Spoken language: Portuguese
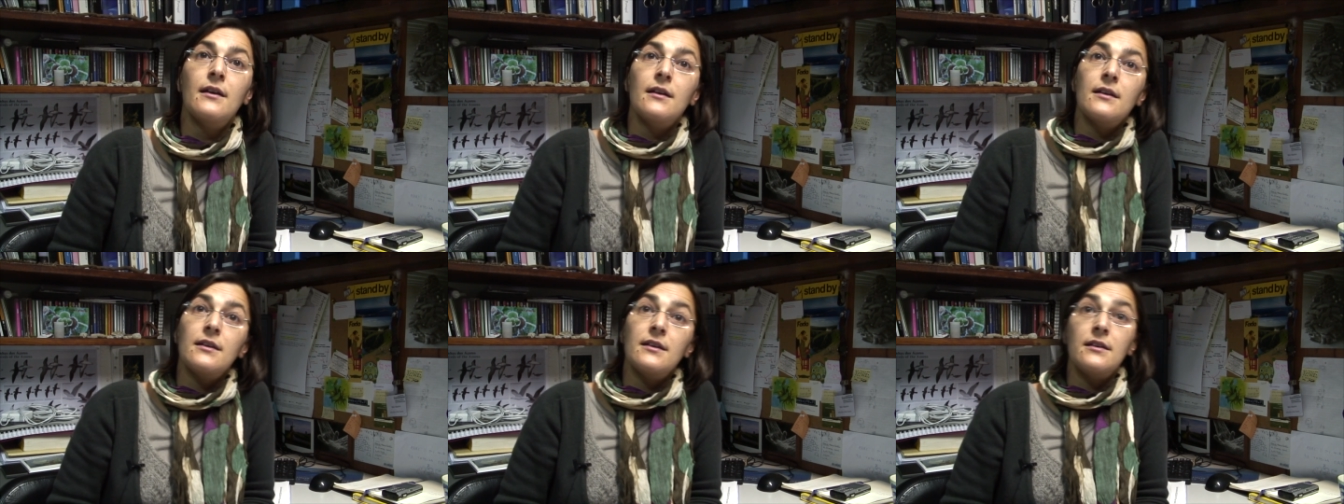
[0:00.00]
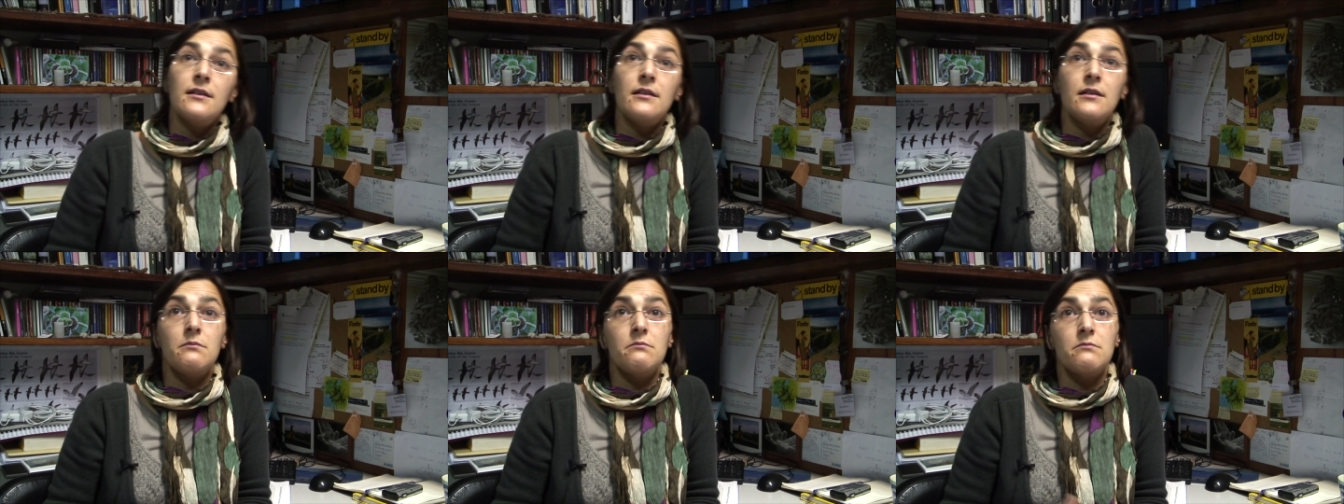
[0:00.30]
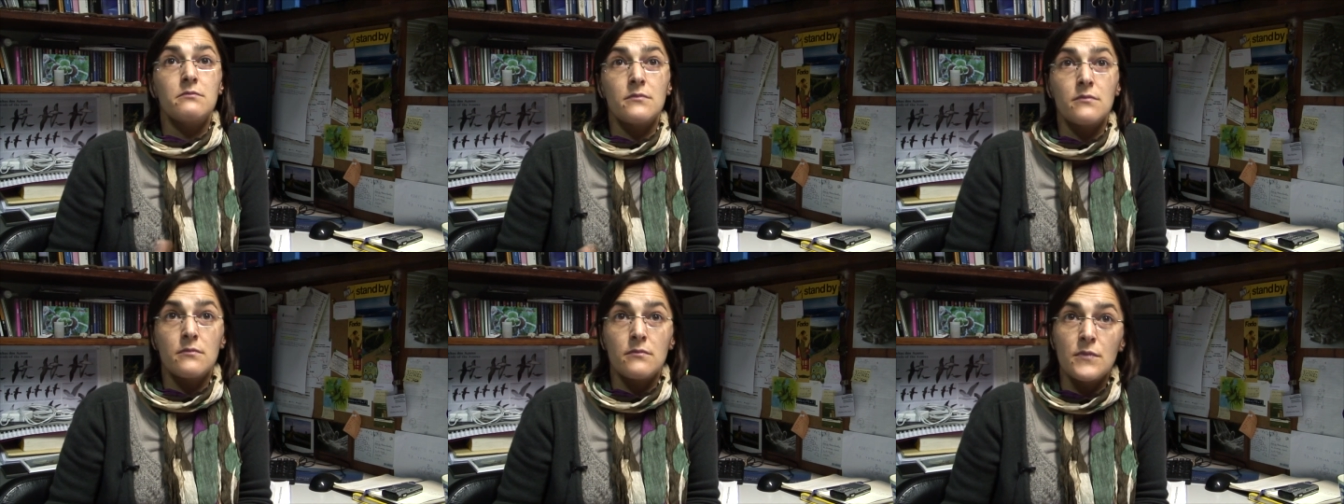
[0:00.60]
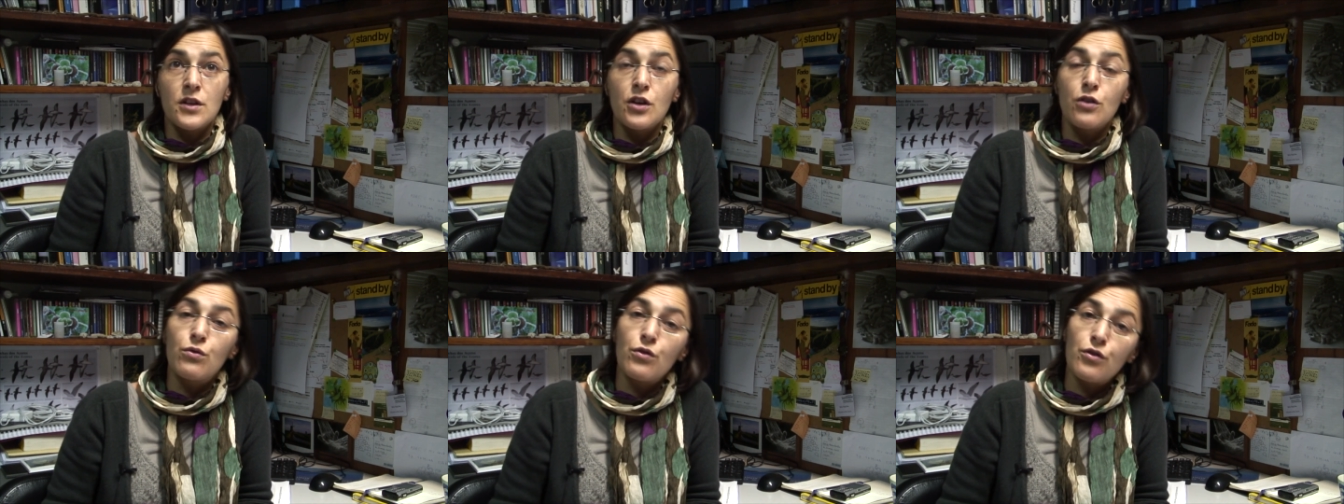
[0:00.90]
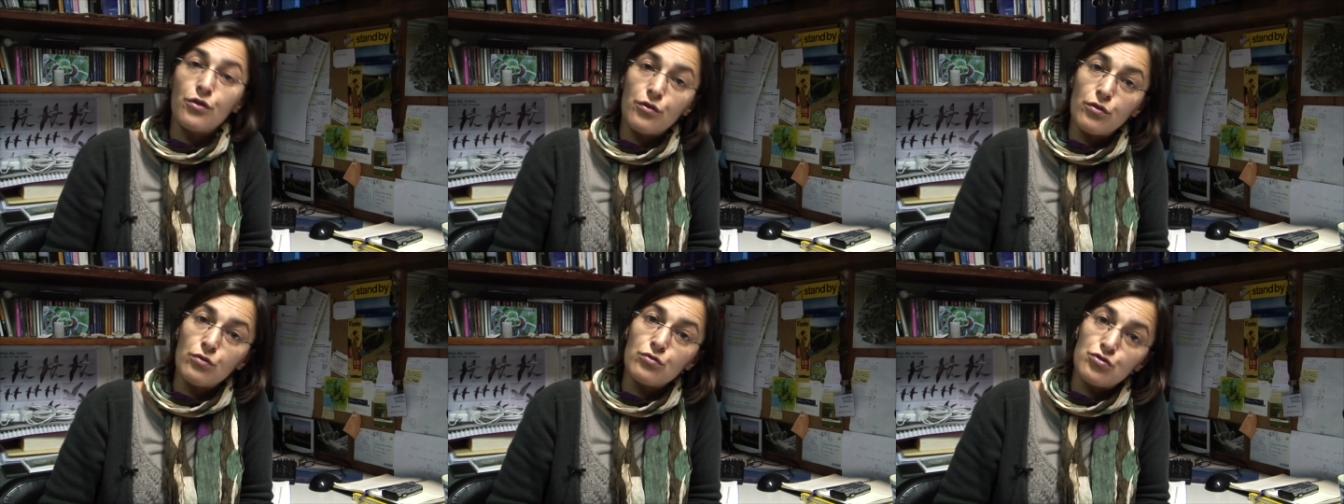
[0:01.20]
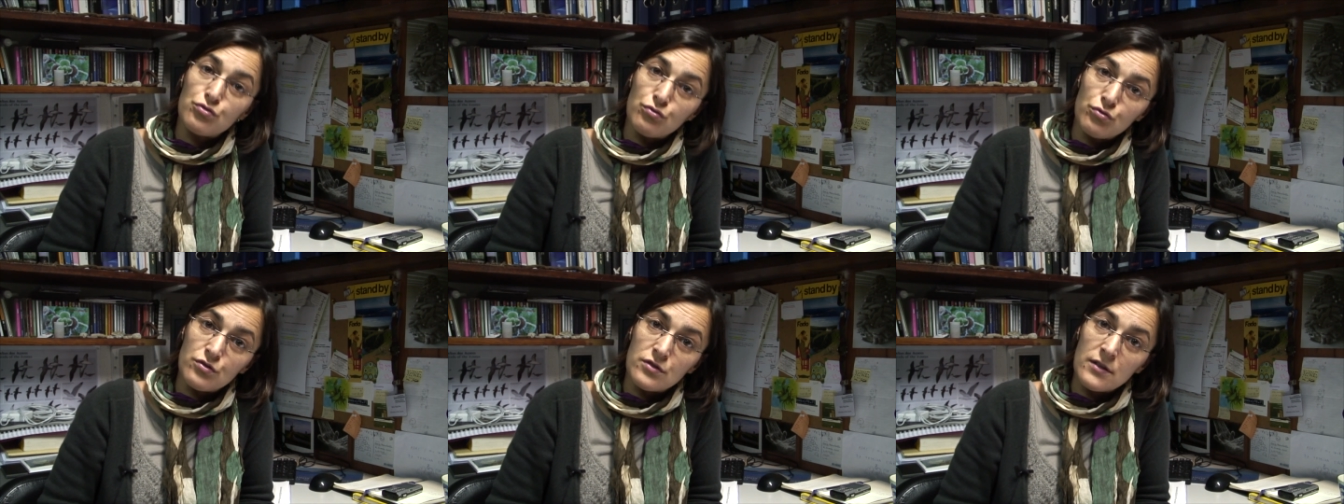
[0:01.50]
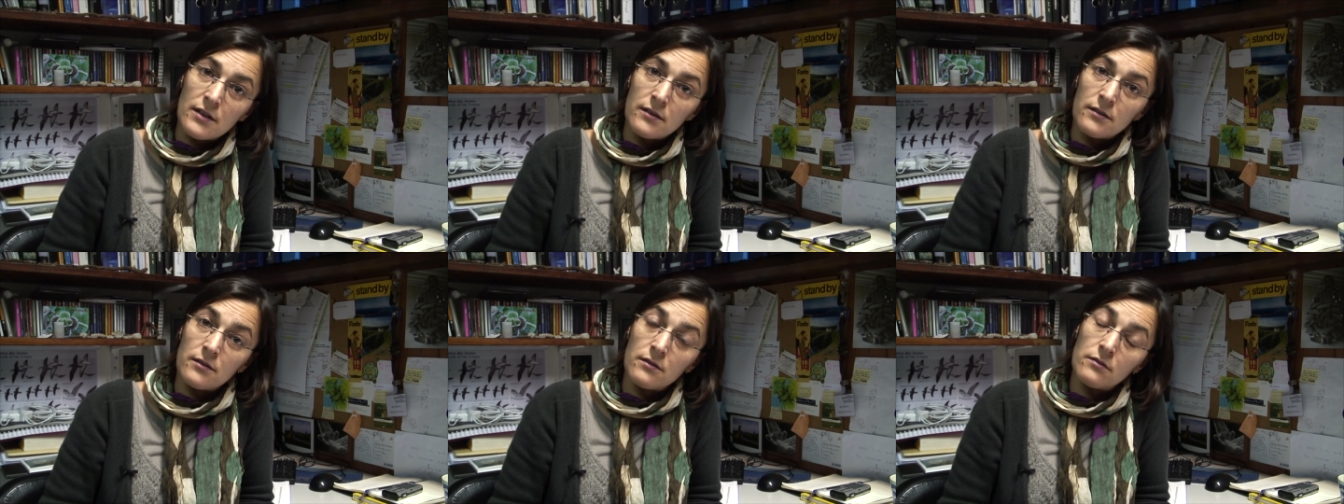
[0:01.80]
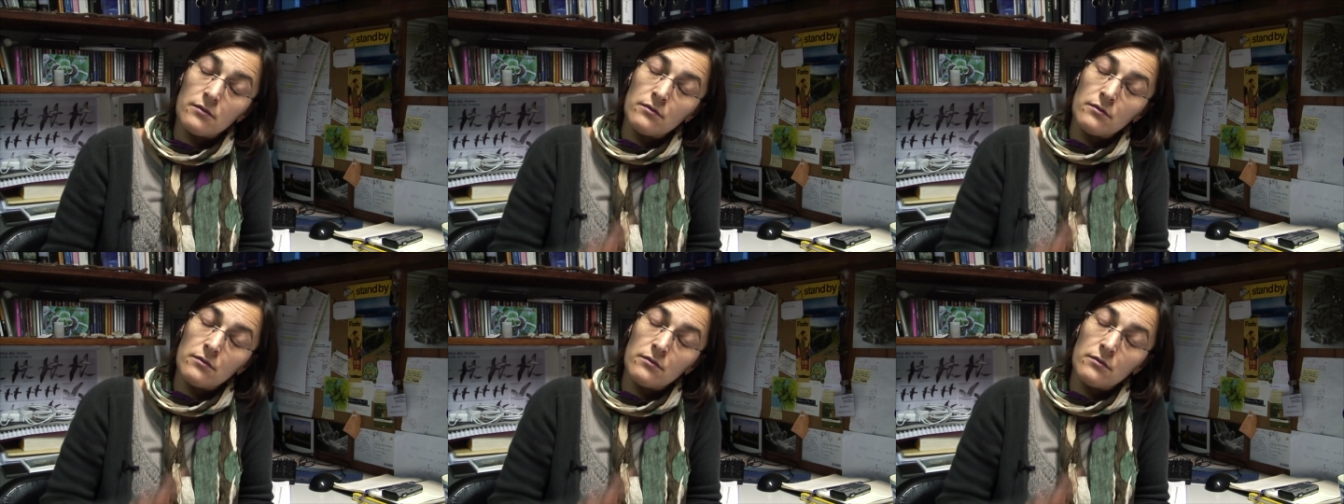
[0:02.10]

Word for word: e de acordo com estudos eh,